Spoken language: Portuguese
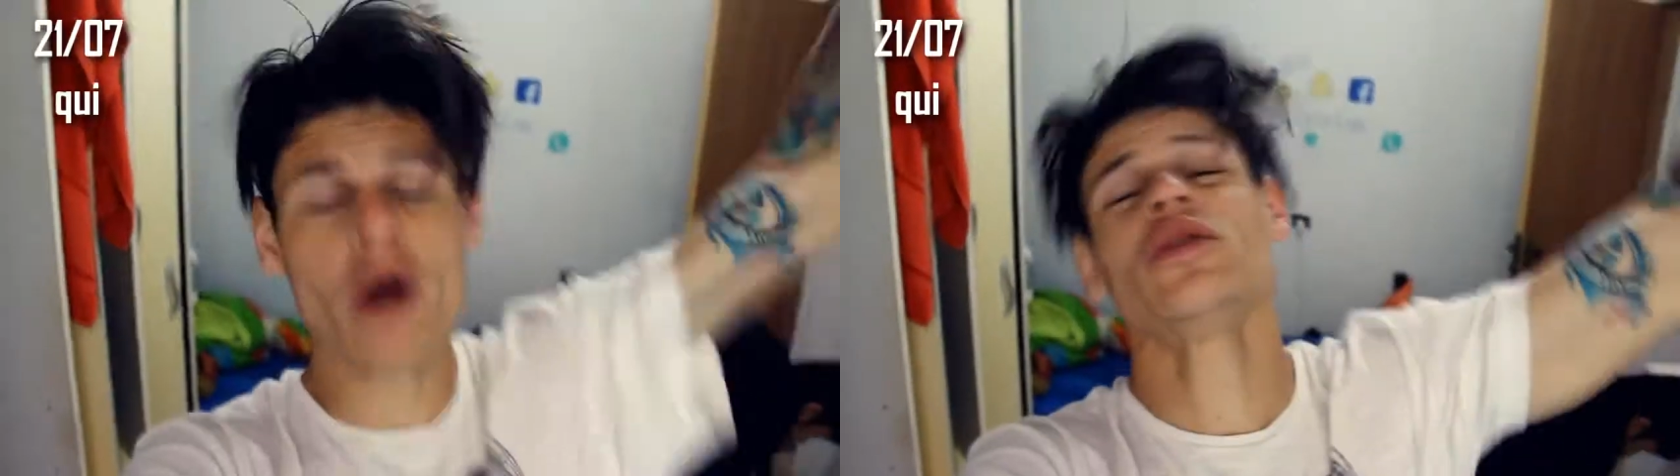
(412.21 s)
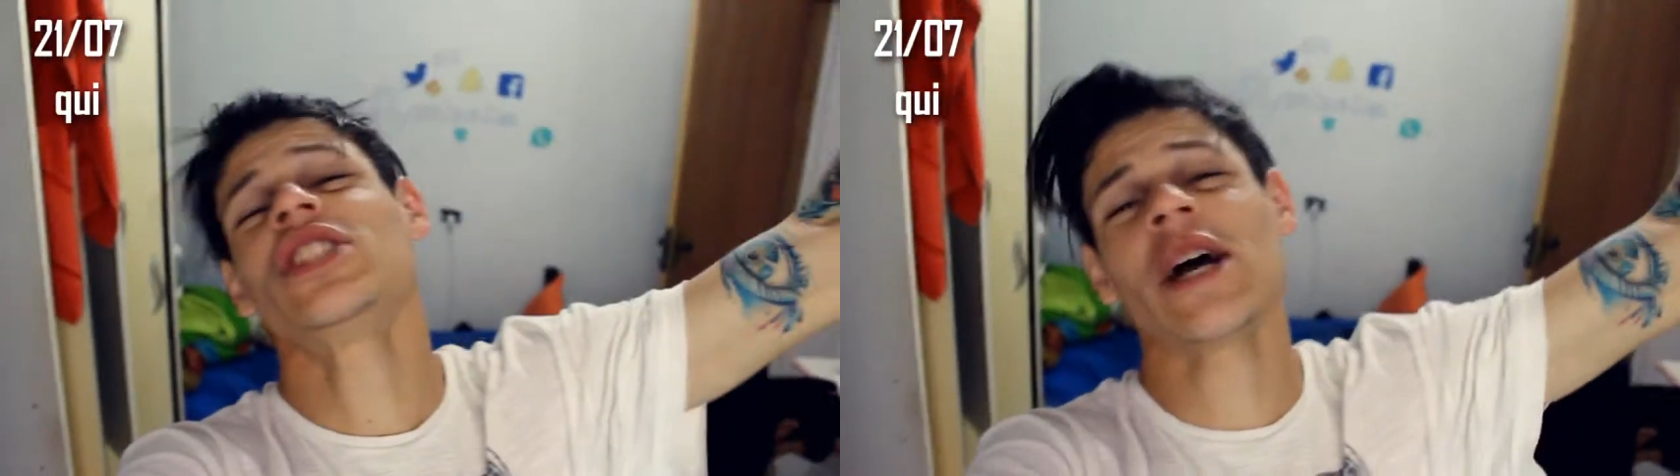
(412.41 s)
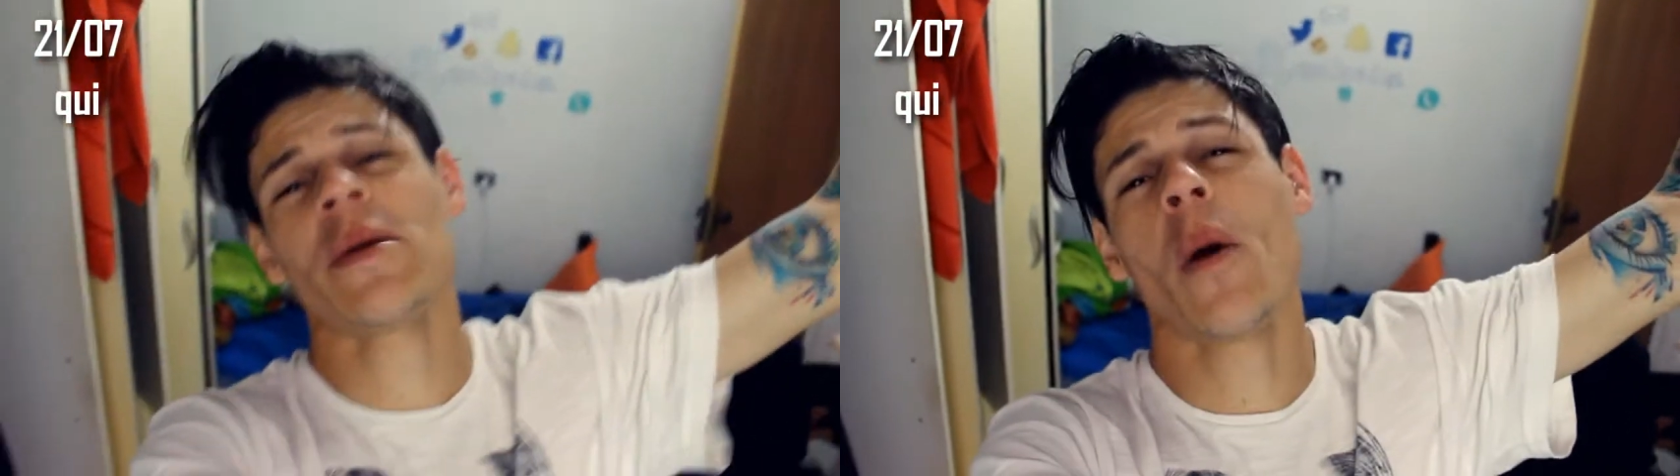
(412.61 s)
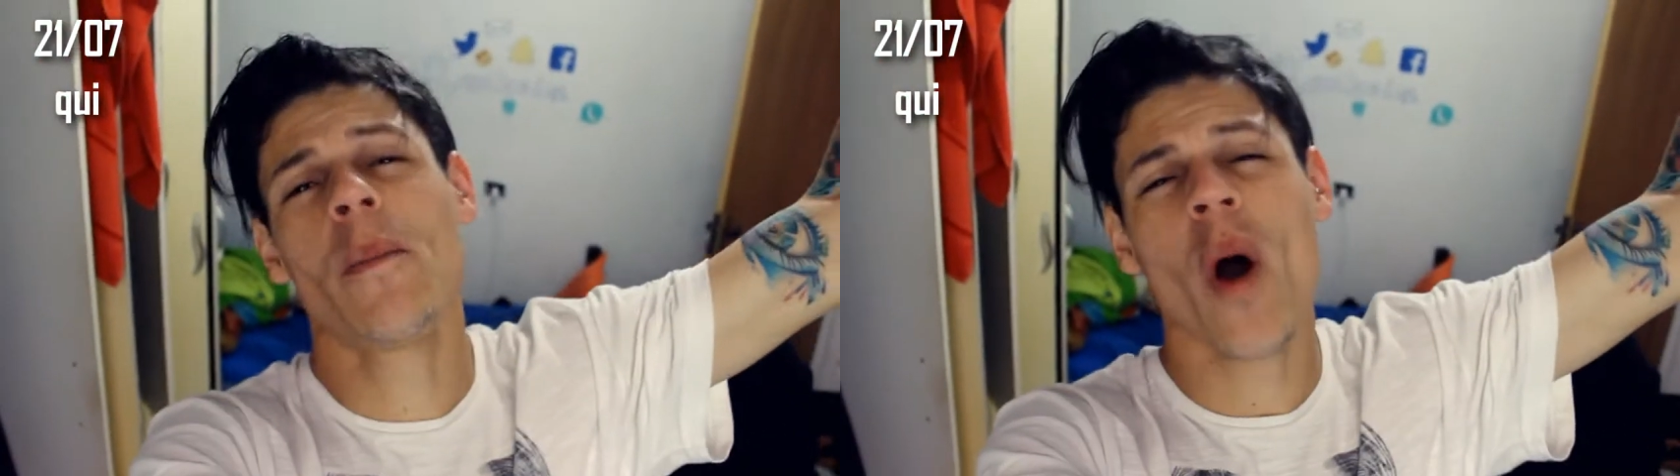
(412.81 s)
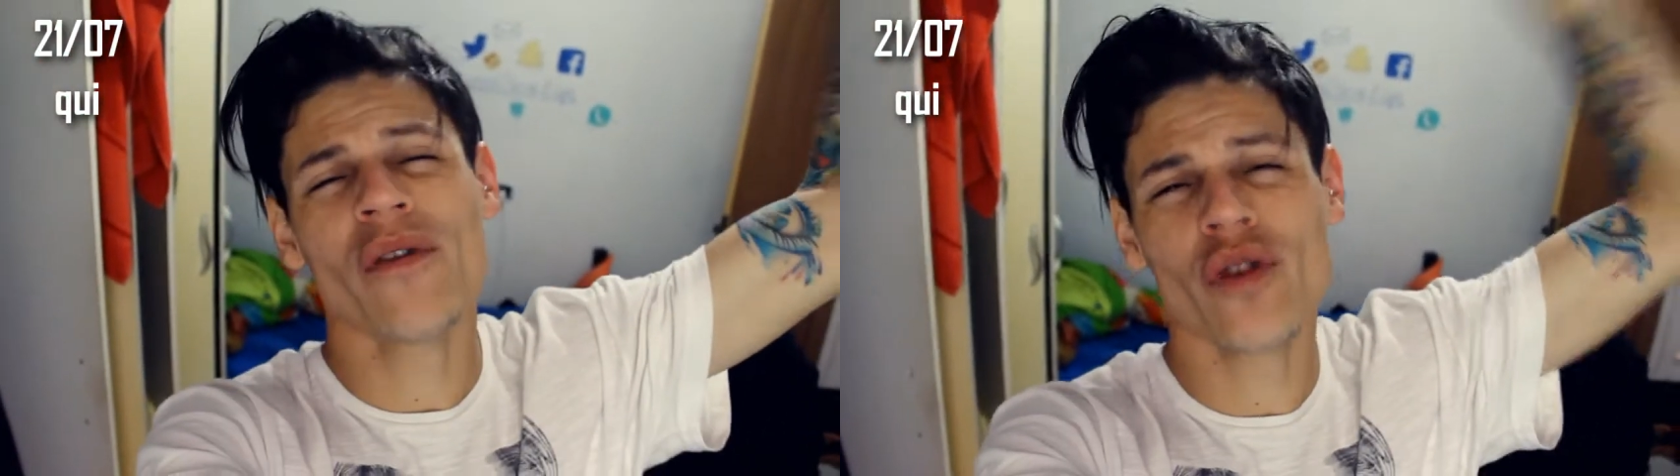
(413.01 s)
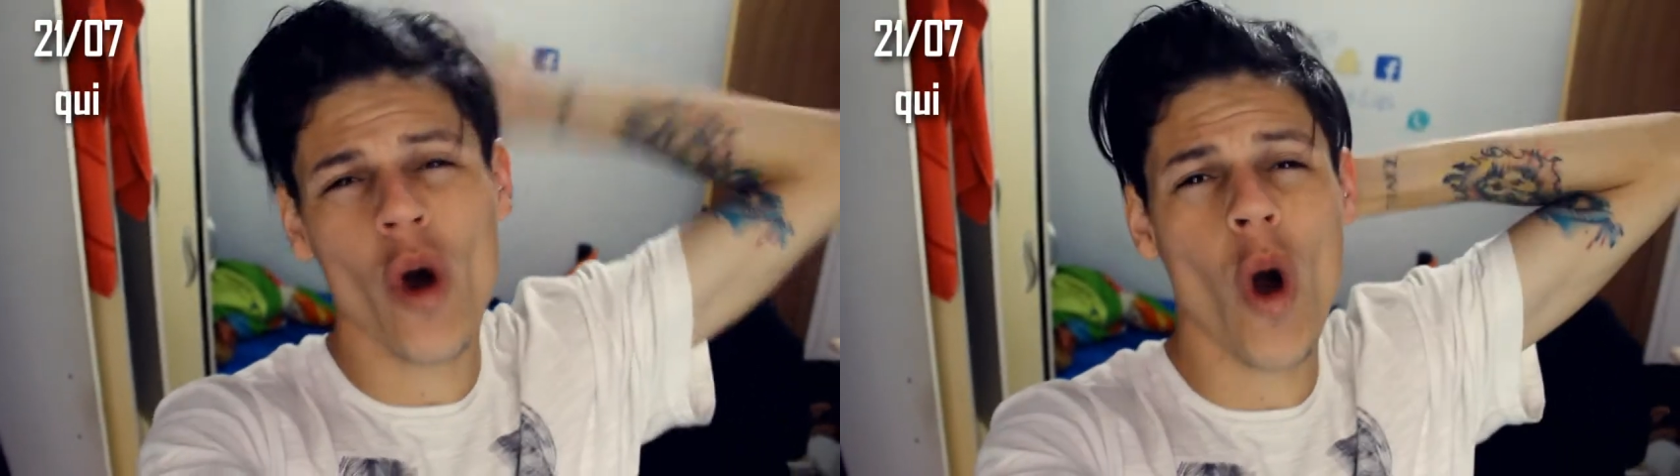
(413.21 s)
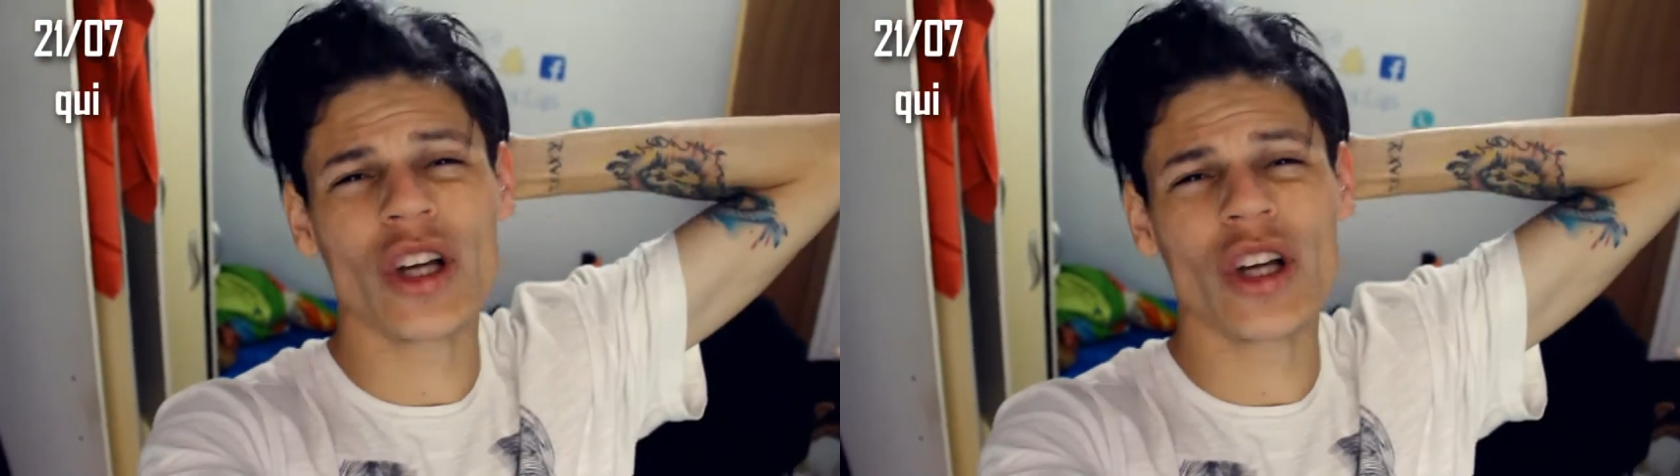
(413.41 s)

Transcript: Bom dia, meu povo!